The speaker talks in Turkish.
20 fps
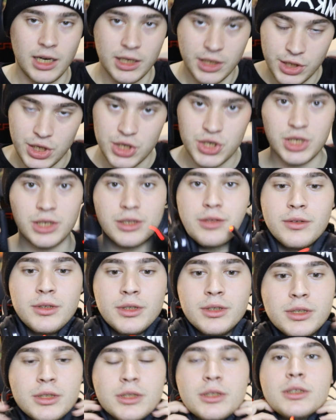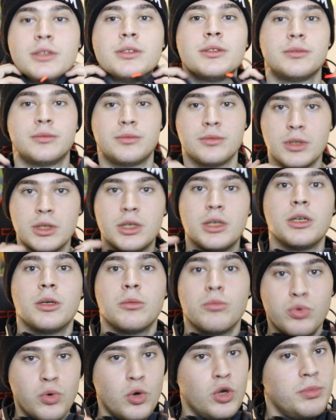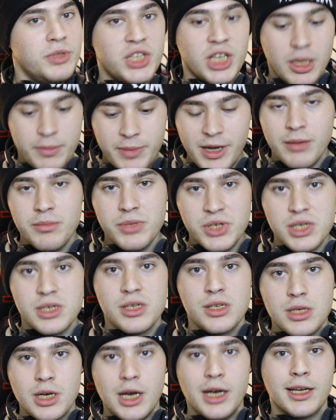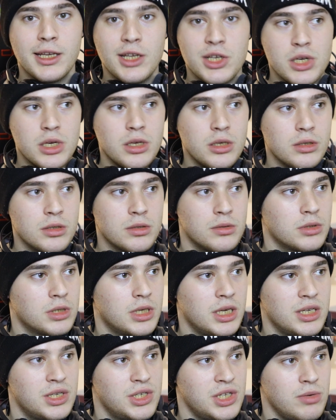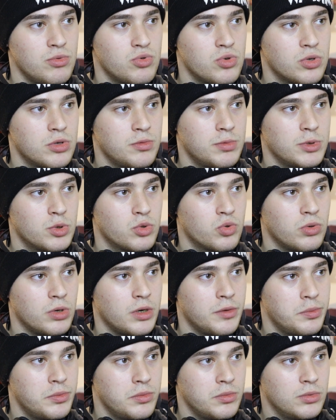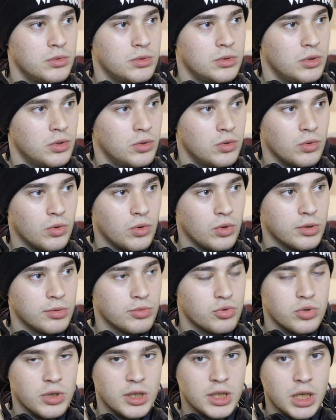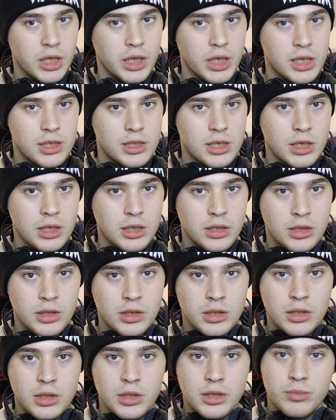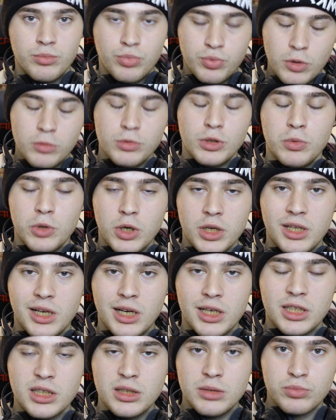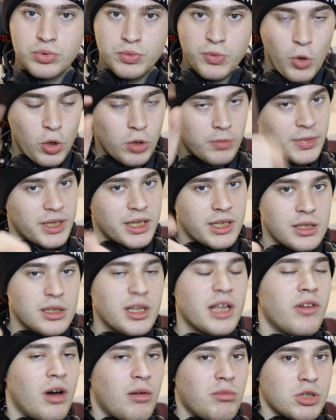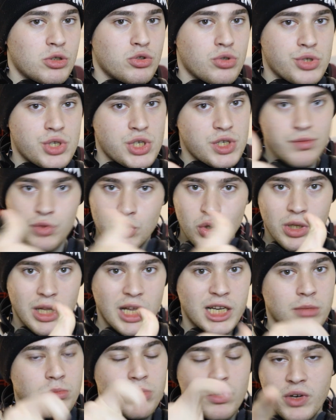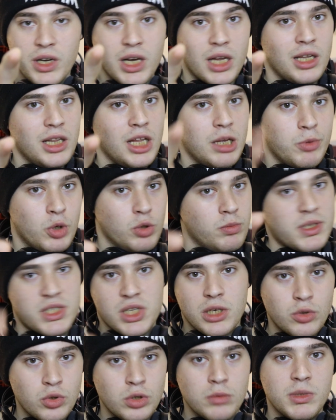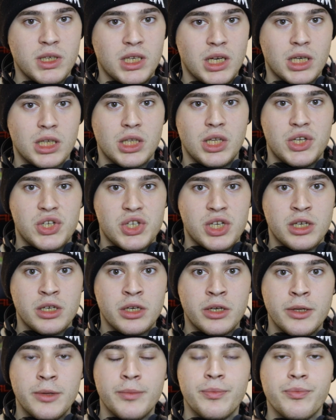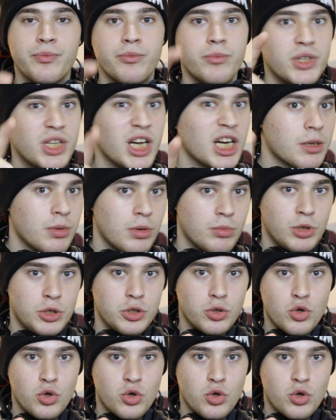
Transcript: arkadaşlar. Bu bölümü inşallah beğenmişsinizdir arkadaşlar. Keseceğim çünkü bir tuhaf oldu şu anda niyeyse. Bu bölümde bu kadardı. Bu bölümlerin devamını istiyorsanız videoya like atmayı ve kanala abone olmayı sakın unutmayın arkadaşlar. Bir dahaki bölümlerde